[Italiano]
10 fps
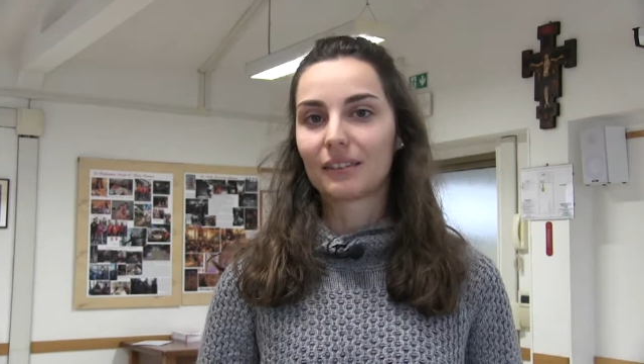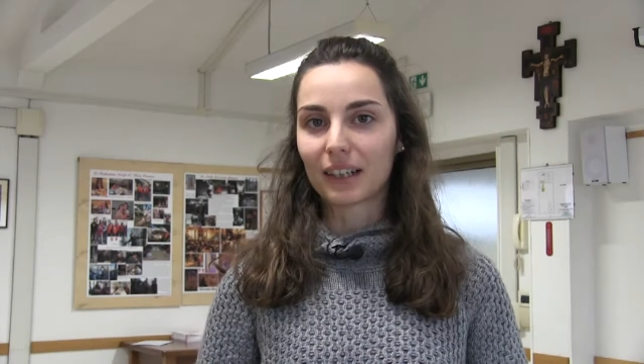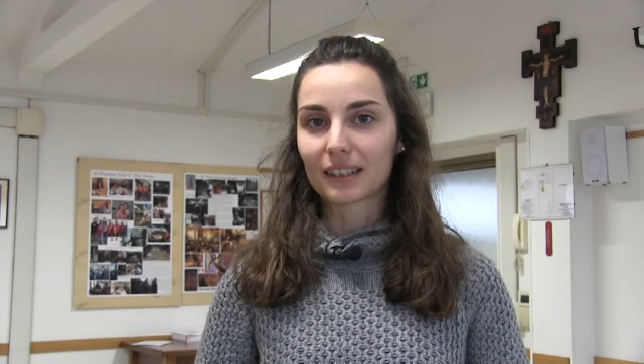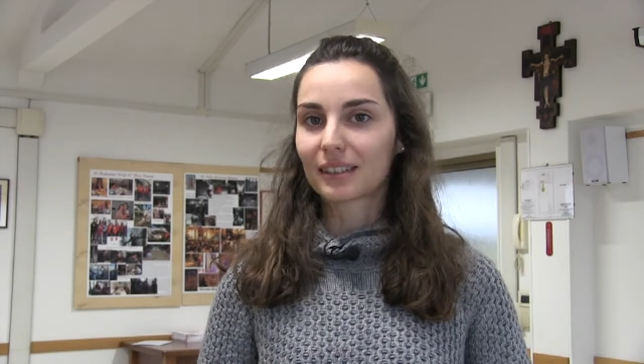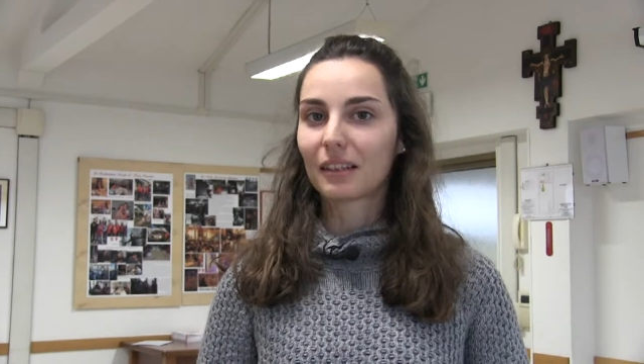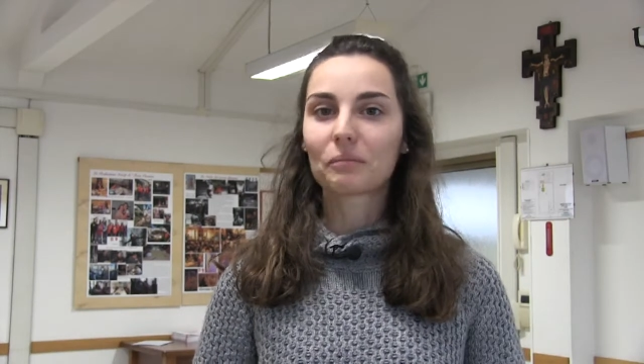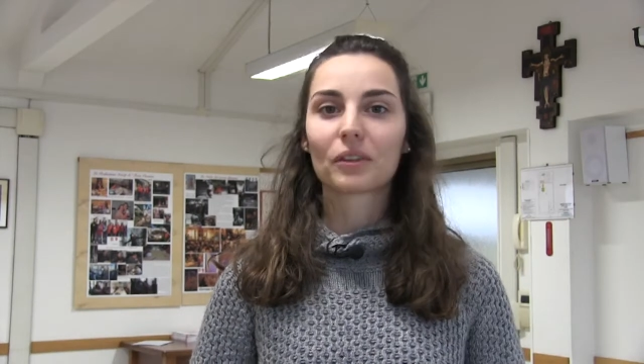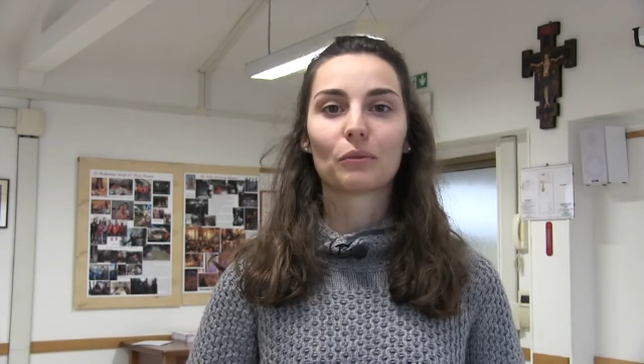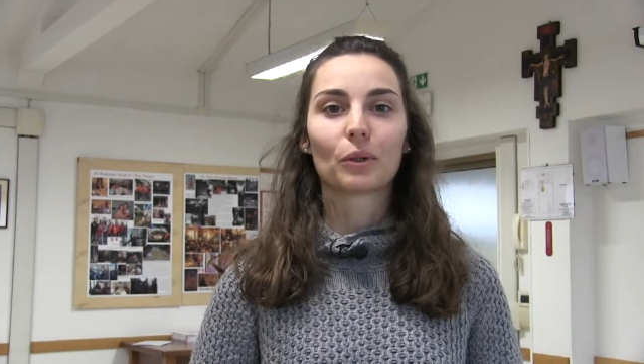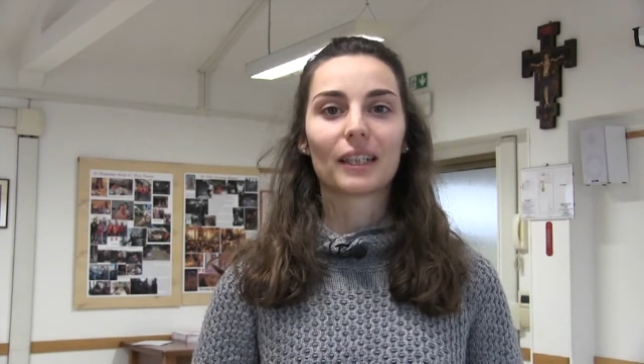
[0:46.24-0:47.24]
diversa,
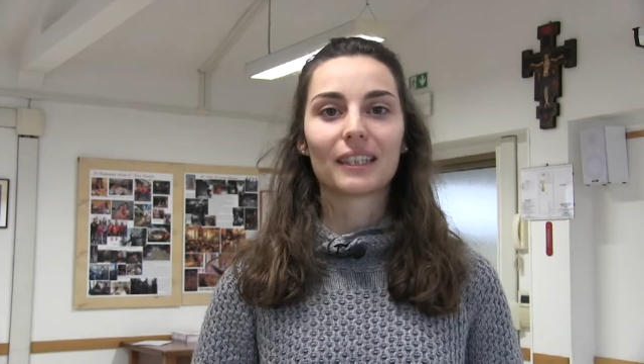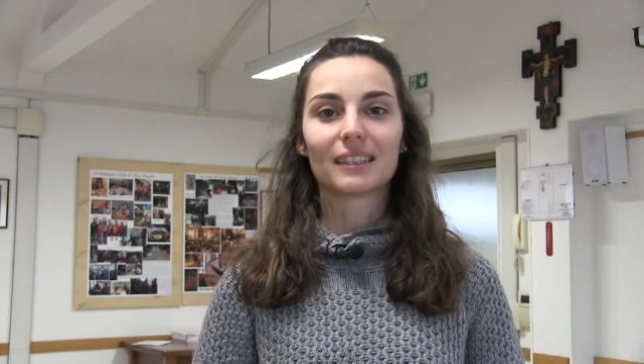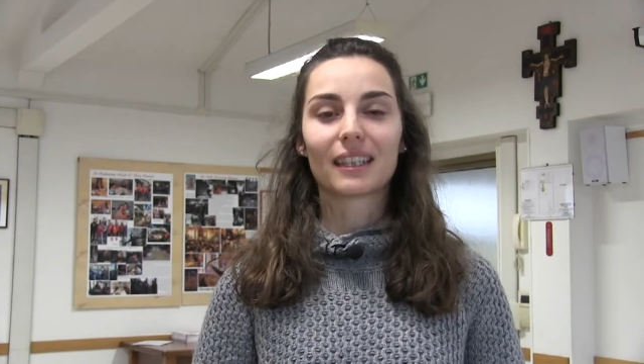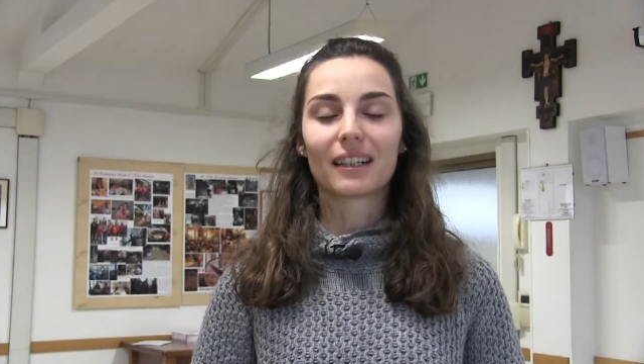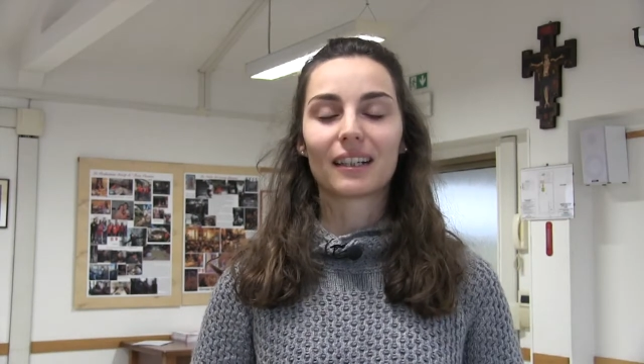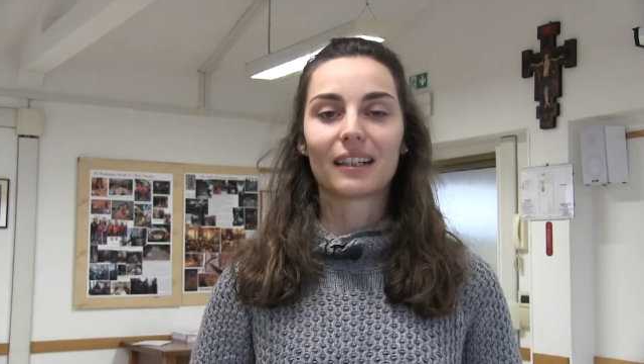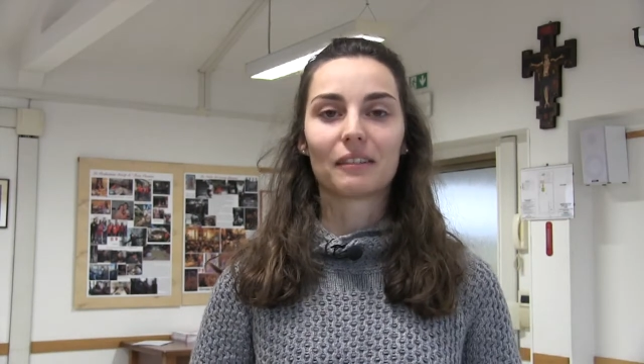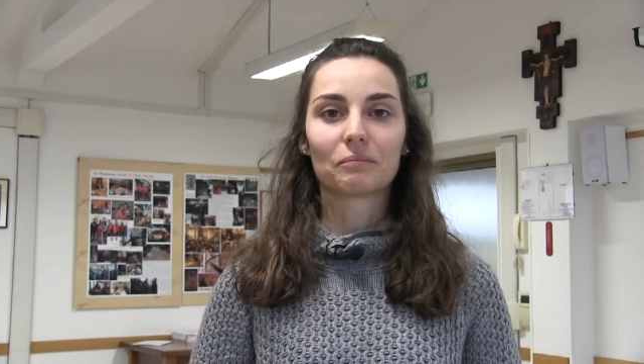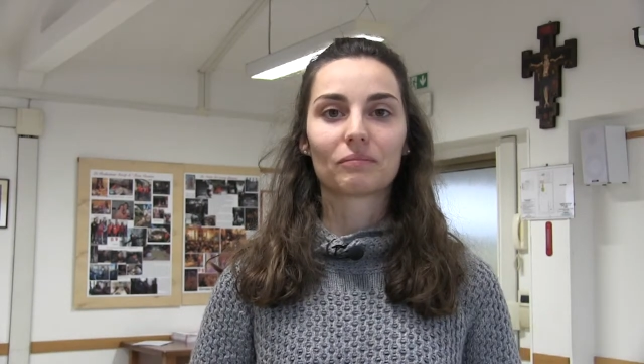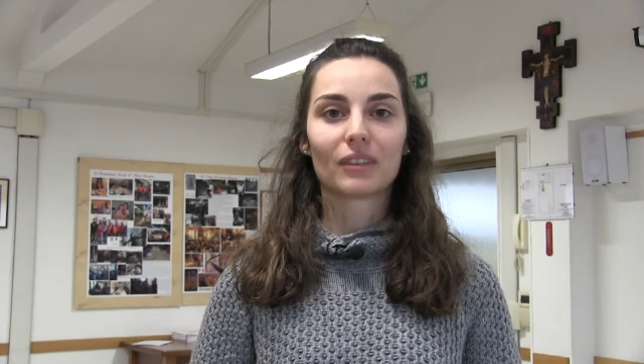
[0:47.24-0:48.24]
vuole
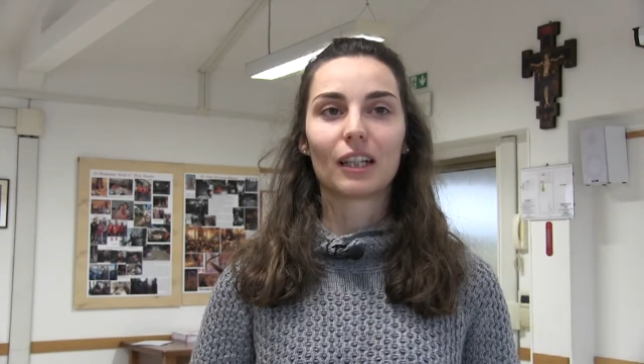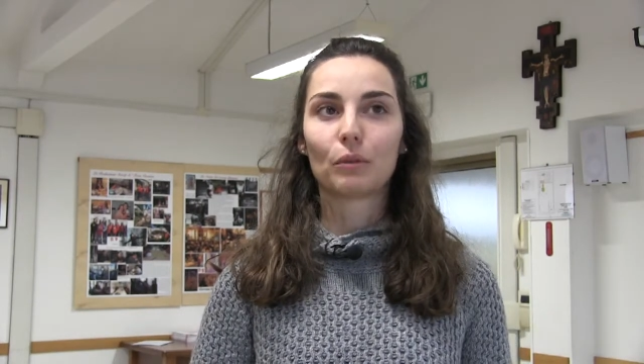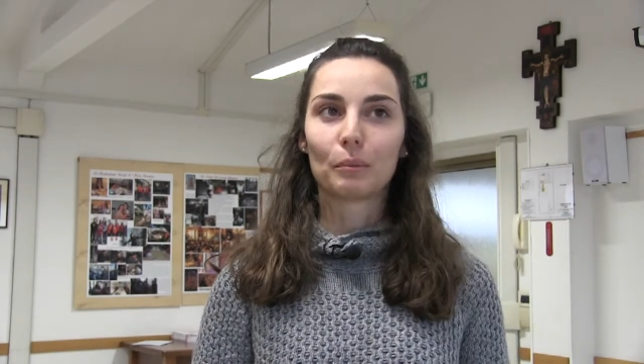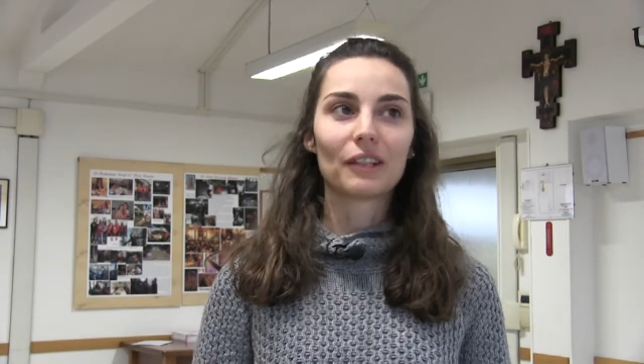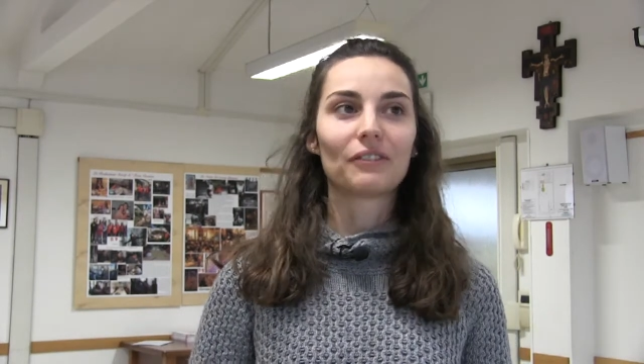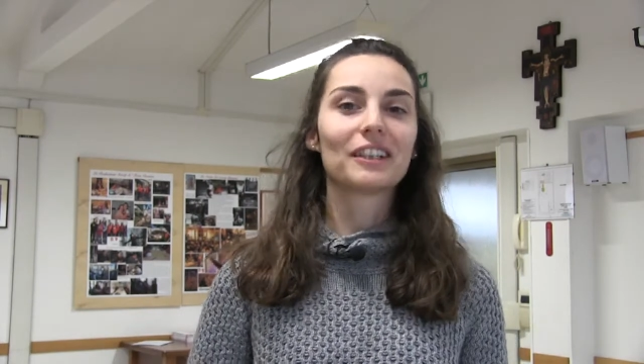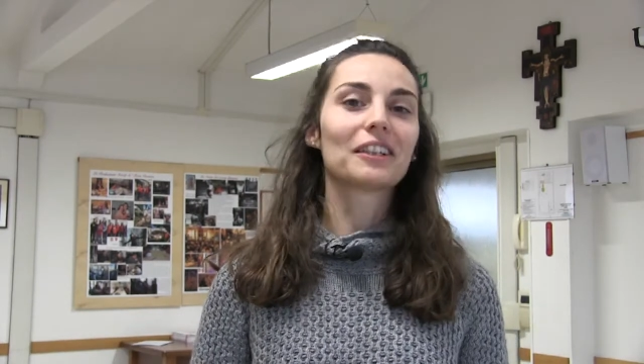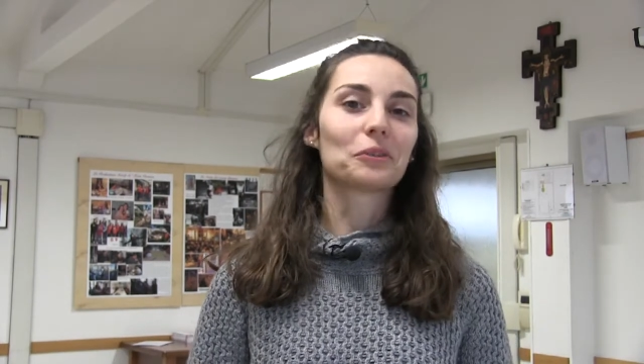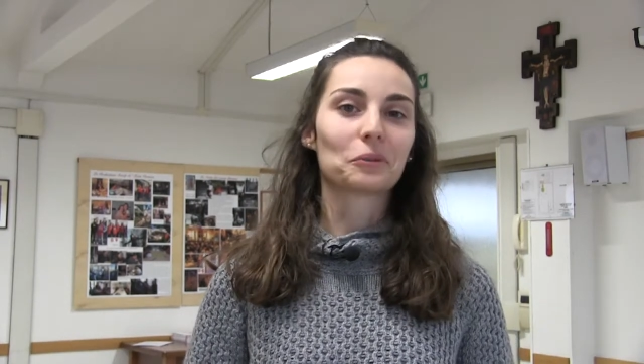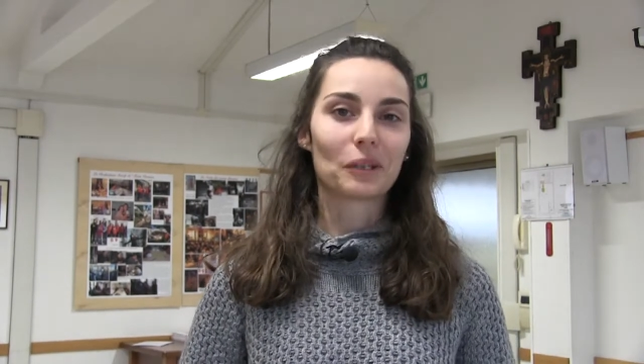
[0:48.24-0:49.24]
iniziare il
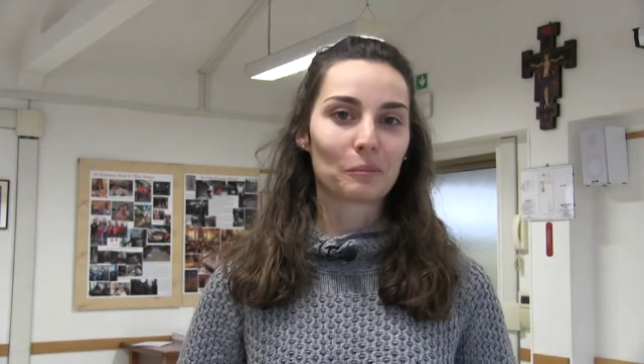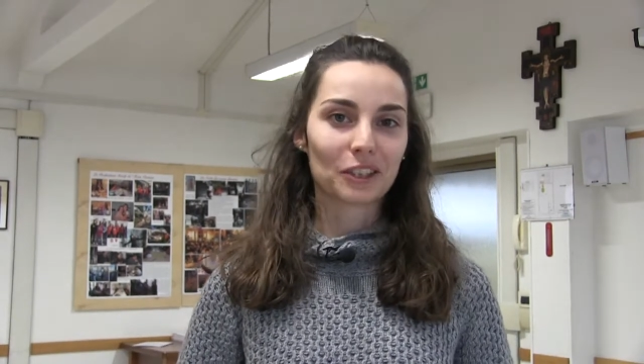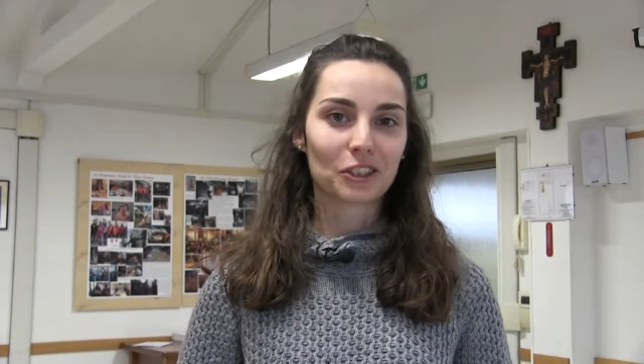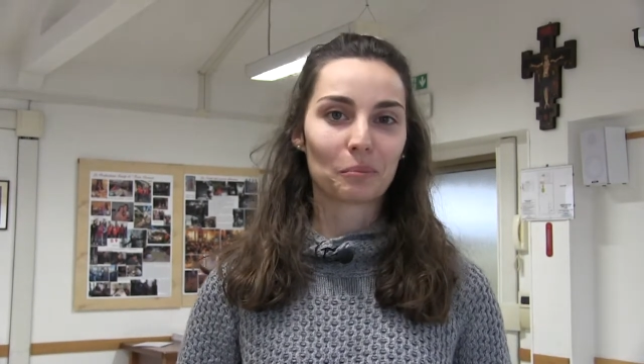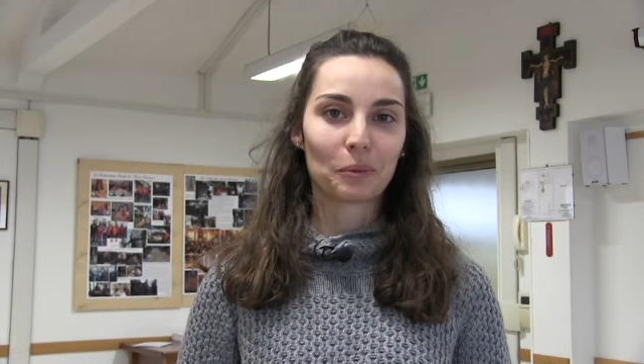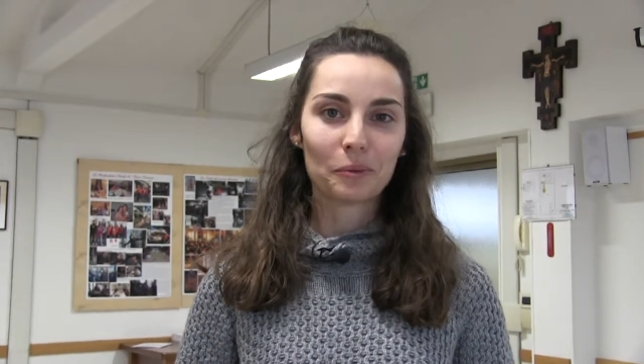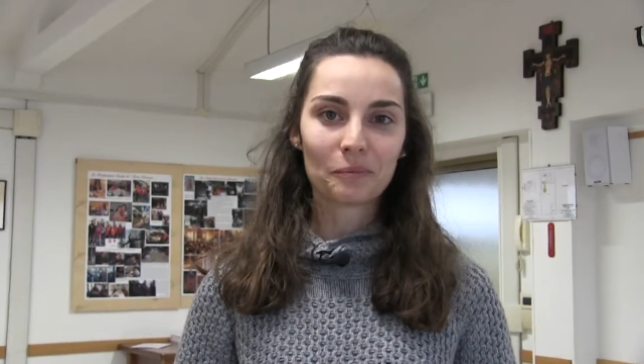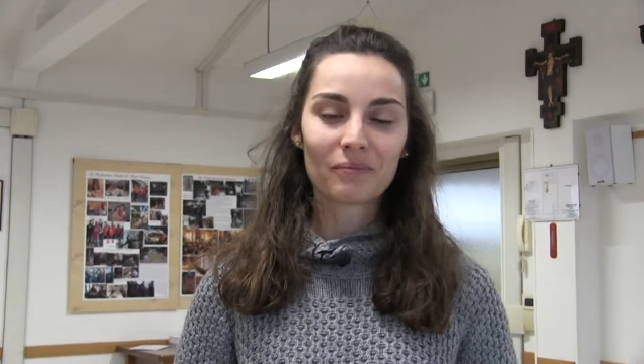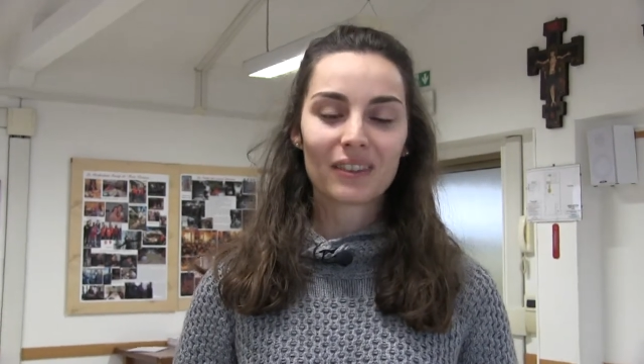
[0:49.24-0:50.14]
2020 con una marcia in più